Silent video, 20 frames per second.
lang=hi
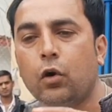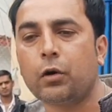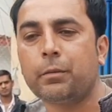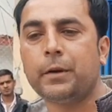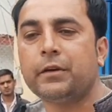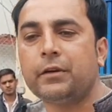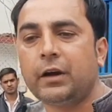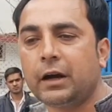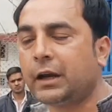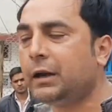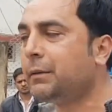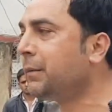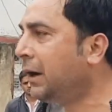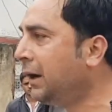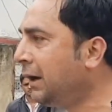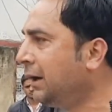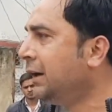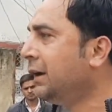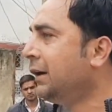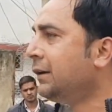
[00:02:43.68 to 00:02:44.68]
कोर्ट में जाके
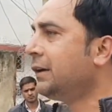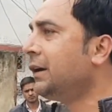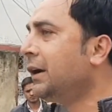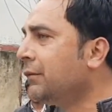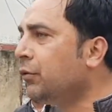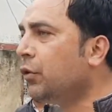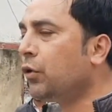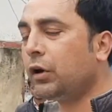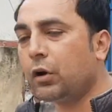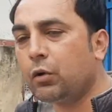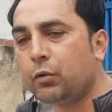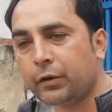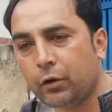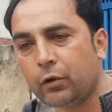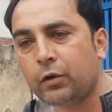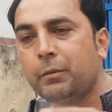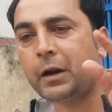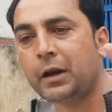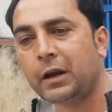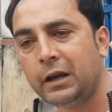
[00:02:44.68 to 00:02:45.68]
मैं ये वो करूं
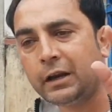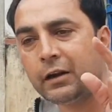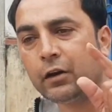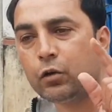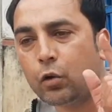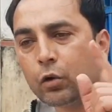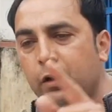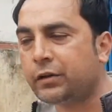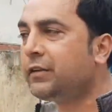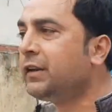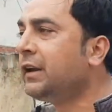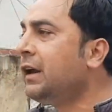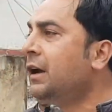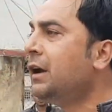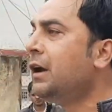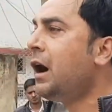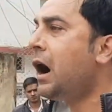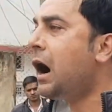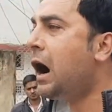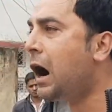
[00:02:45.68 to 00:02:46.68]
क्योंकि मैंने लीगल नोटिस दिए
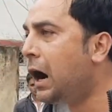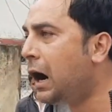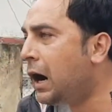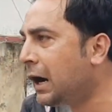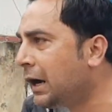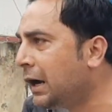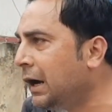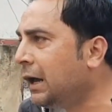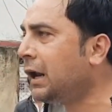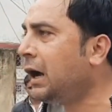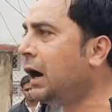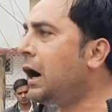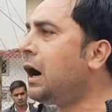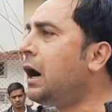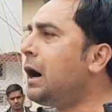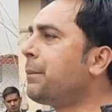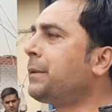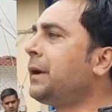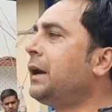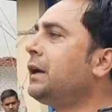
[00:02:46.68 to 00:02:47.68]
अगर
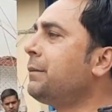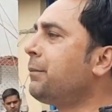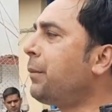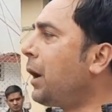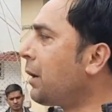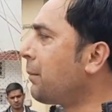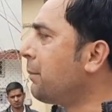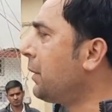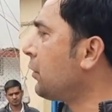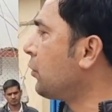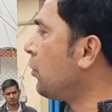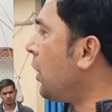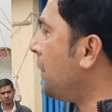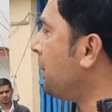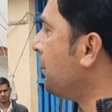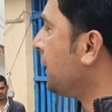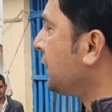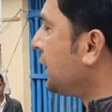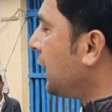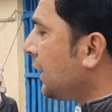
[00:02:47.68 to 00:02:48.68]
आपके डिपार्टमेंट को
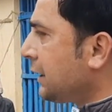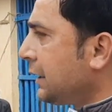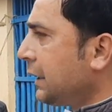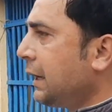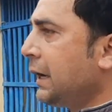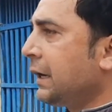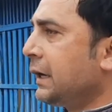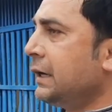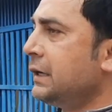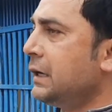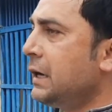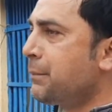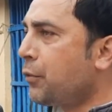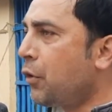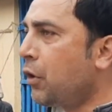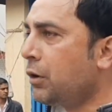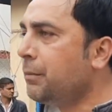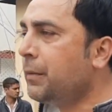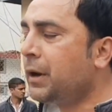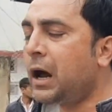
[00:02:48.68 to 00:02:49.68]
हम बताते हैं कि ये
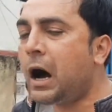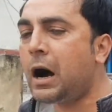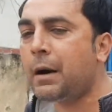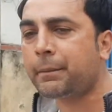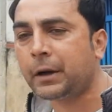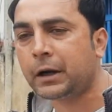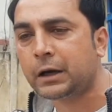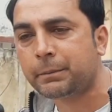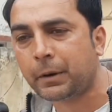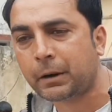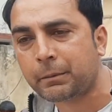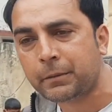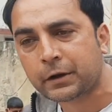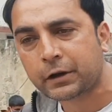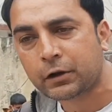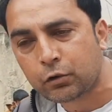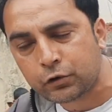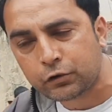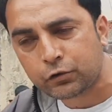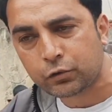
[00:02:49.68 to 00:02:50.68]
प्रॉब्लम है आपका
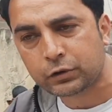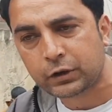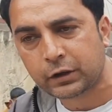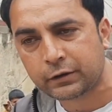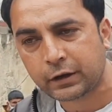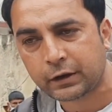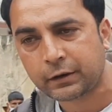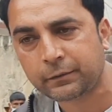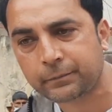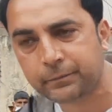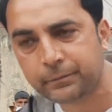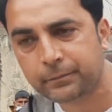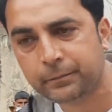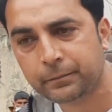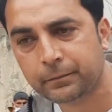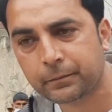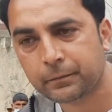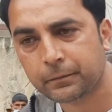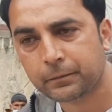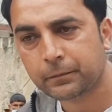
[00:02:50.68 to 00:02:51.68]
डिपार्टमेंट क्यों नहीं सुनता सर
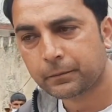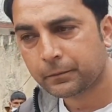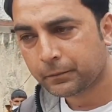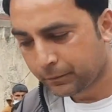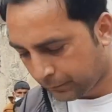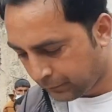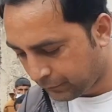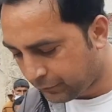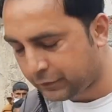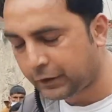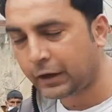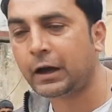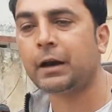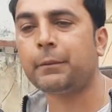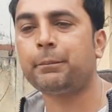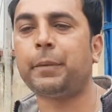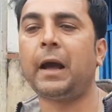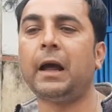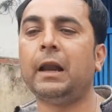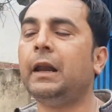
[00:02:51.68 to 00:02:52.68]
सुनेगा जनाब
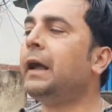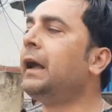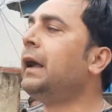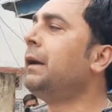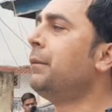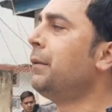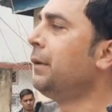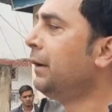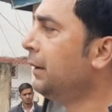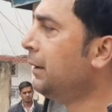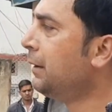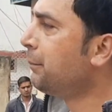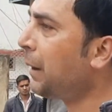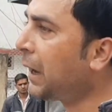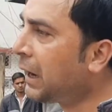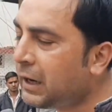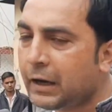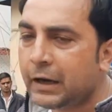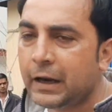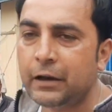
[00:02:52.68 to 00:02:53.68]
सर पहले
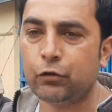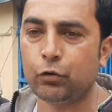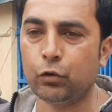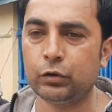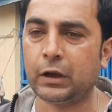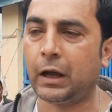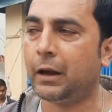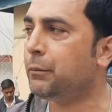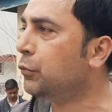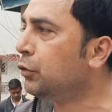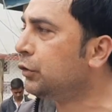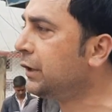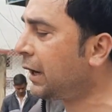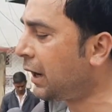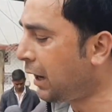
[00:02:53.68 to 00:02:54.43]
पहले नहीं सुनता है मुझे